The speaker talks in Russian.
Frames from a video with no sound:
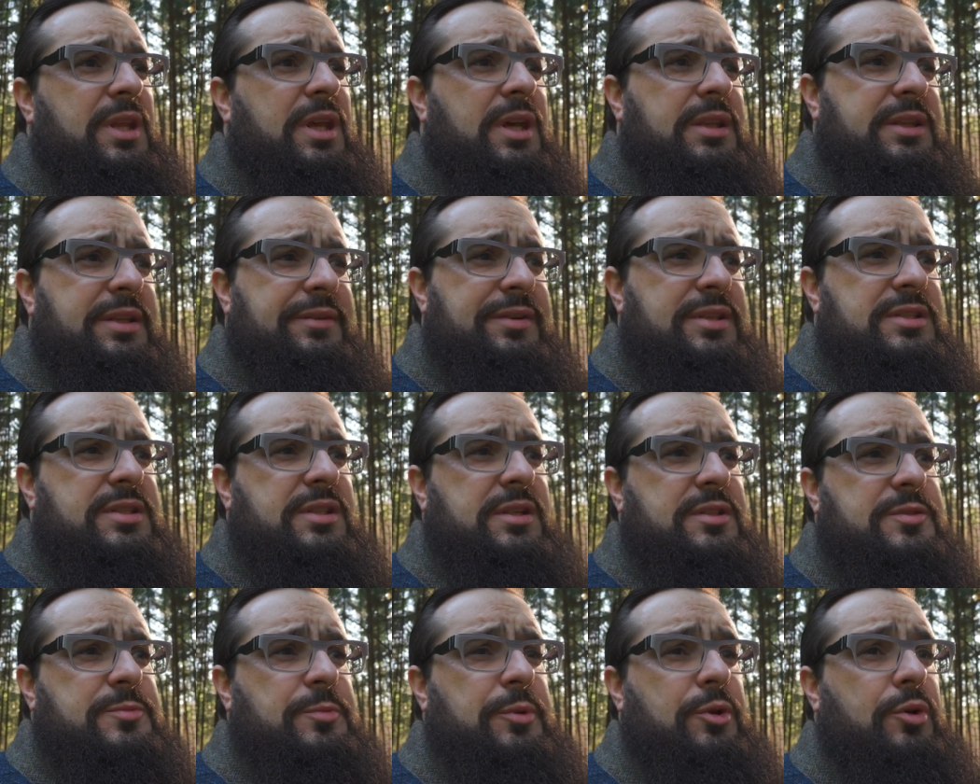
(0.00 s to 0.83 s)
Давайте
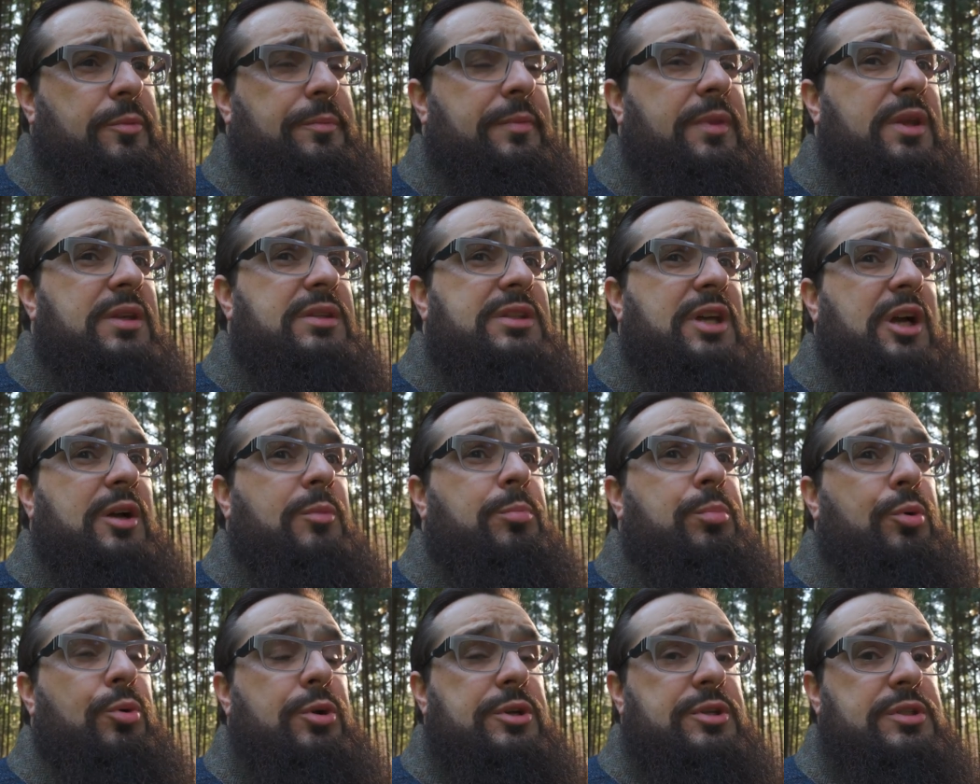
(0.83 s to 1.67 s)
разберем. Итак,
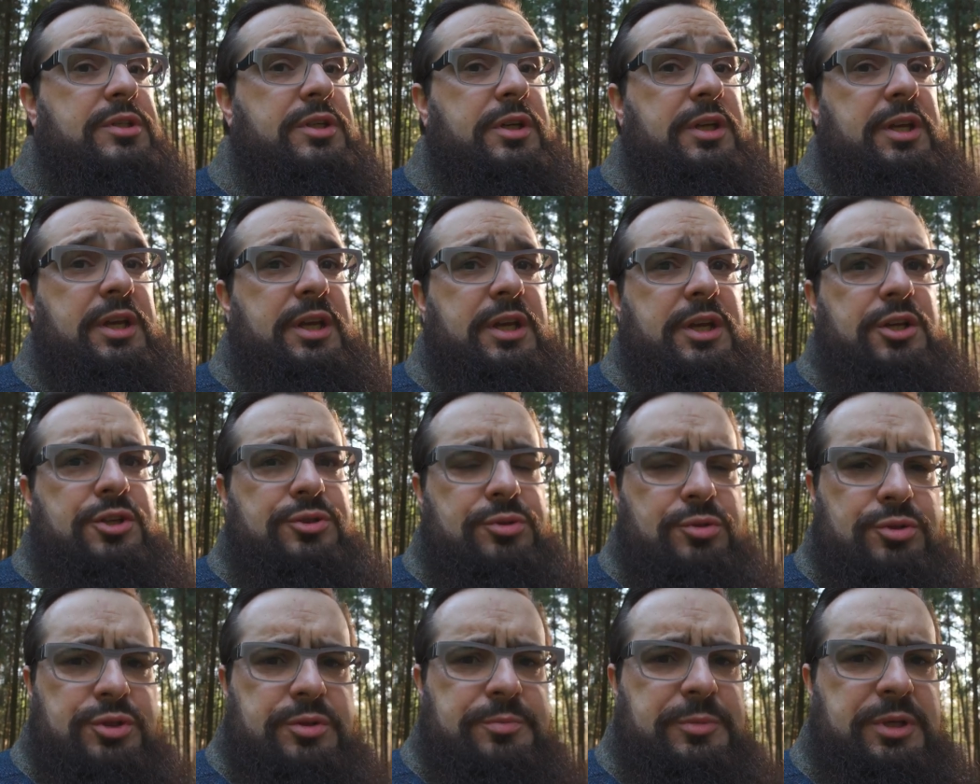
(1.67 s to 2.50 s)
поиск.
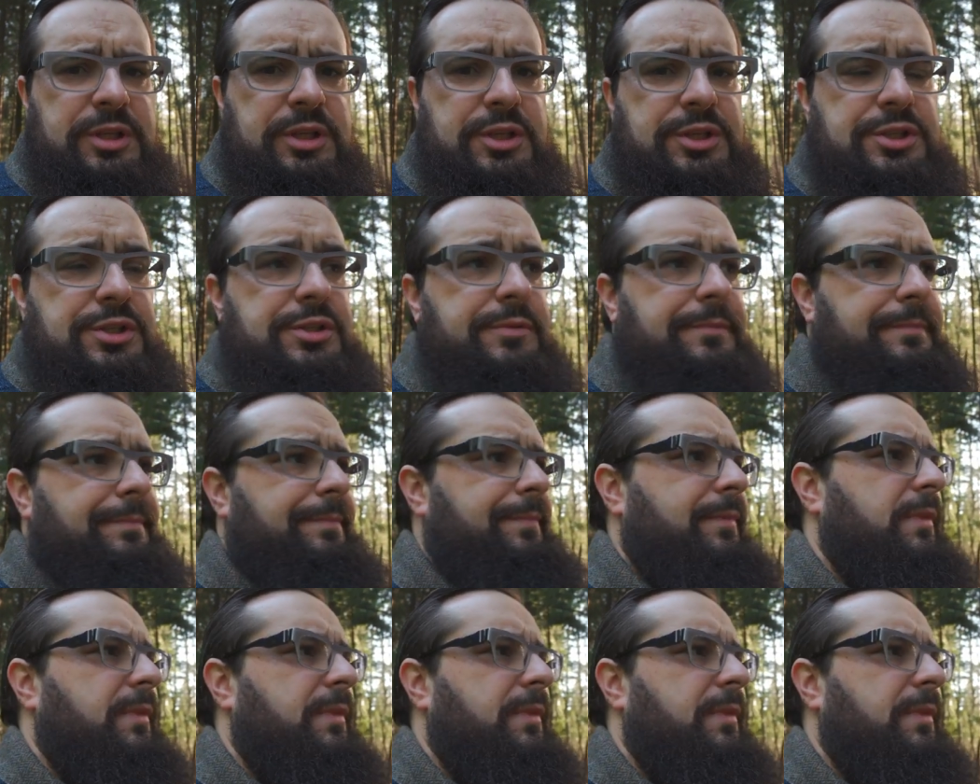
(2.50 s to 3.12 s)
Что же мы ищем?